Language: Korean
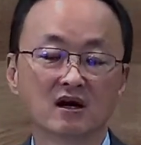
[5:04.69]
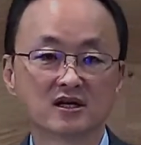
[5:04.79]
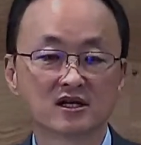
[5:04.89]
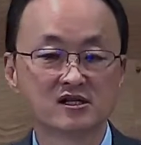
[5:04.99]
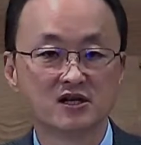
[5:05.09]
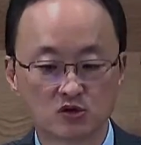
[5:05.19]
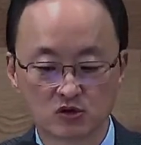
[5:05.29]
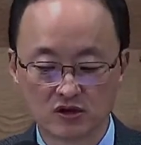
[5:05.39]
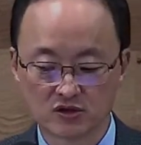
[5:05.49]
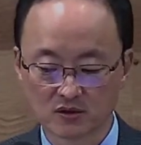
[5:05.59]
사실 예수
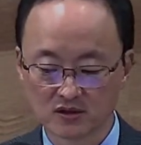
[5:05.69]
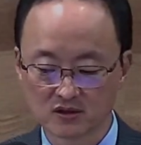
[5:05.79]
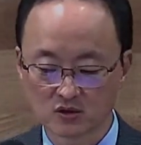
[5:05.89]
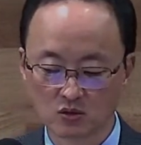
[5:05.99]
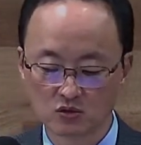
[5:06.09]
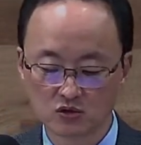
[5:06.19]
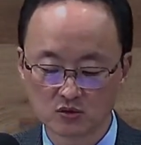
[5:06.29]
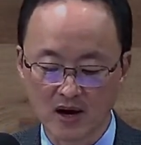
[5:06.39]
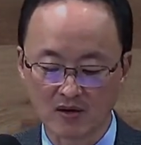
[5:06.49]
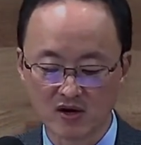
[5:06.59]
그리스도께서 손수
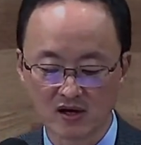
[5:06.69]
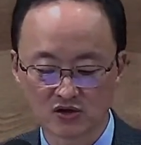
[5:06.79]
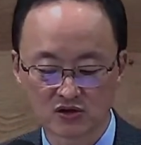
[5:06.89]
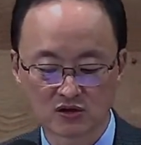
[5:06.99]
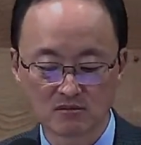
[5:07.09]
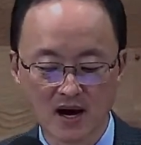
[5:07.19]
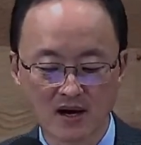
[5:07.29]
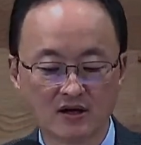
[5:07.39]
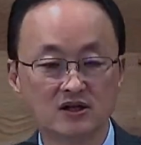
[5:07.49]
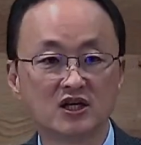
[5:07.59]
발휘하셨던
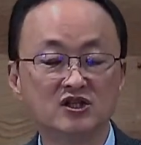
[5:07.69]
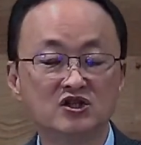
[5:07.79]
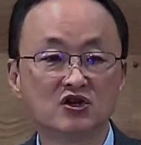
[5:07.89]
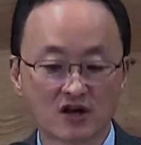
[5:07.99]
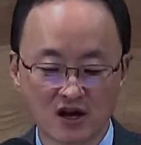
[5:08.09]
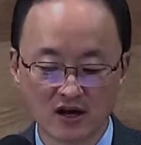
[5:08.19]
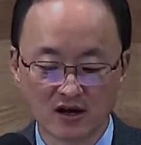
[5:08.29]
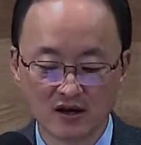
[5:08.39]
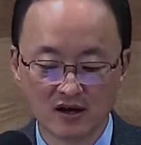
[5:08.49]
많은 기적의